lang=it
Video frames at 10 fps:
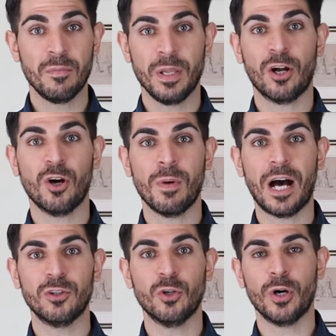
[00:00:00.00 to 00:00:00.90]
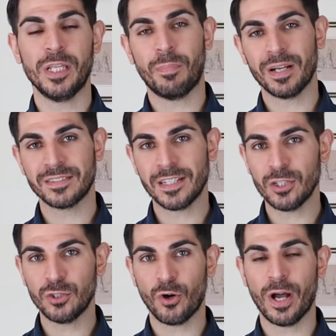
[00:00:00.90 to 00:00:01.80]
Mi raccomando, in
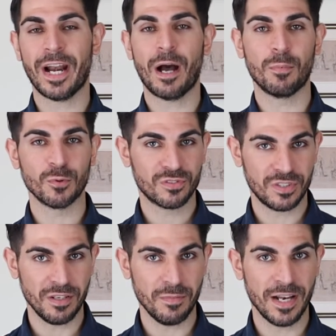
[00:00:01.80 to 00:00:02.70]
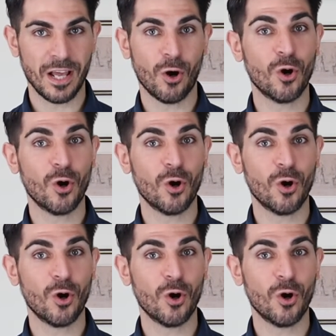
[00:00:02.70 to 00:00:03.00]
passato era possibile,